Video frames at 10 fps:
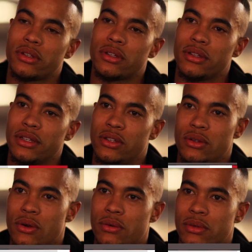khi được ra
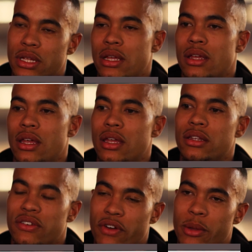sân, tôi đều nỗ
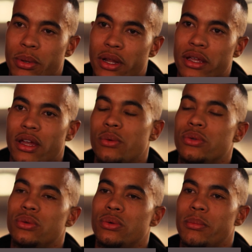lực hết sức để hỗ
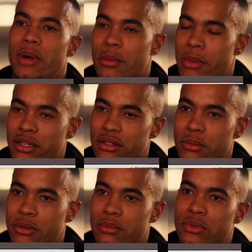trợ cho các đồng đội,
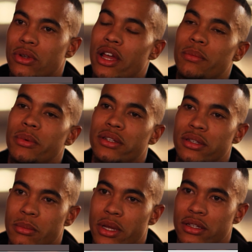góp phần giúp đội
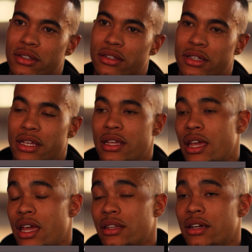bóng giành chiến thắng và được
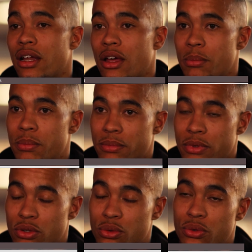ở lại với
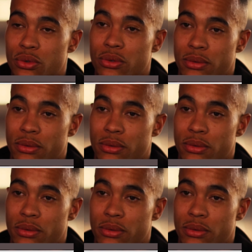Bundesliga.